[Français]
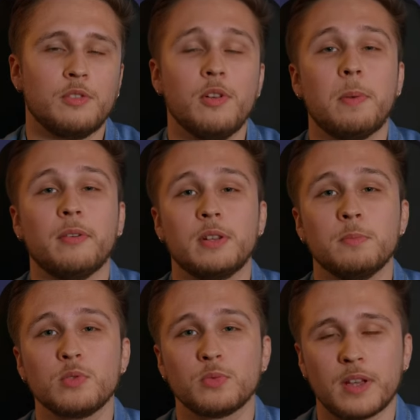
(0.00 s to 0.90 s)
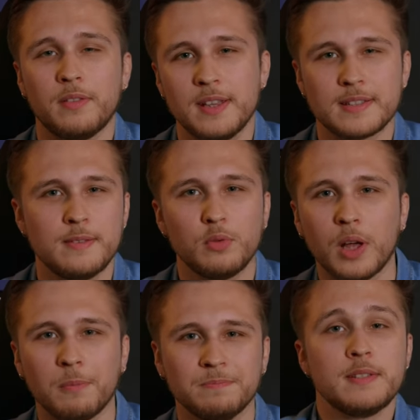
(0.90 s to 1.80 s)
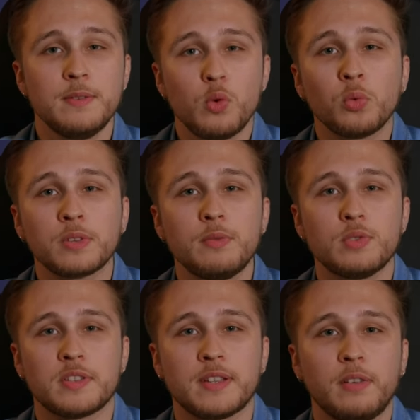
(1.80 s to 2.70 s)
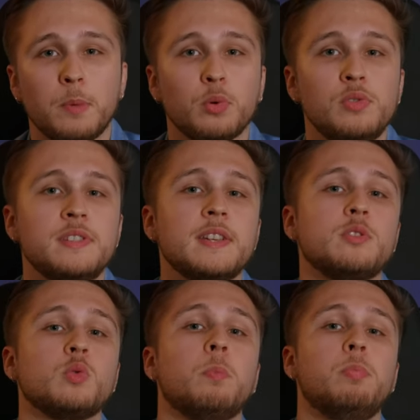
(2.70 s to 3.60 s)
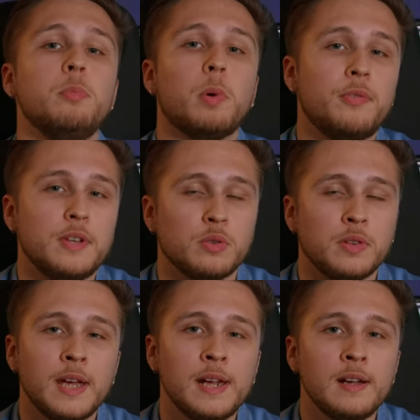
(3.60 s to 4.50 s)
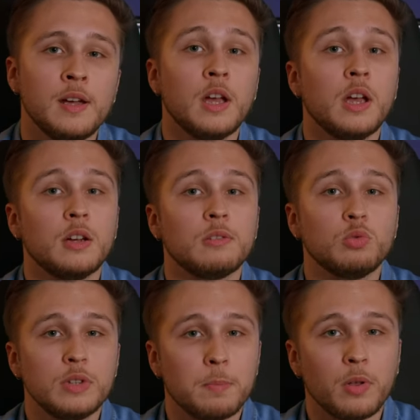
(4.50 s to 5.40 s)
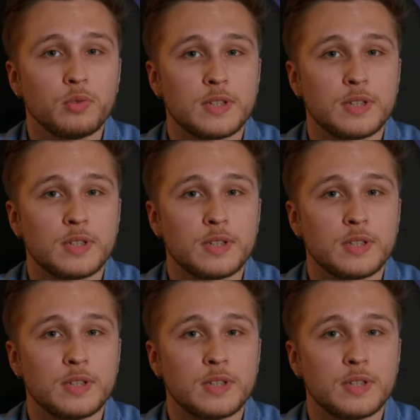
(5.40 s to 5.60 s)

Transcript: Il fait parfaitement son travail à ce niveau-là. Si vous comptez vous en servir pour une utilisation plus professionnelle, tout dépend de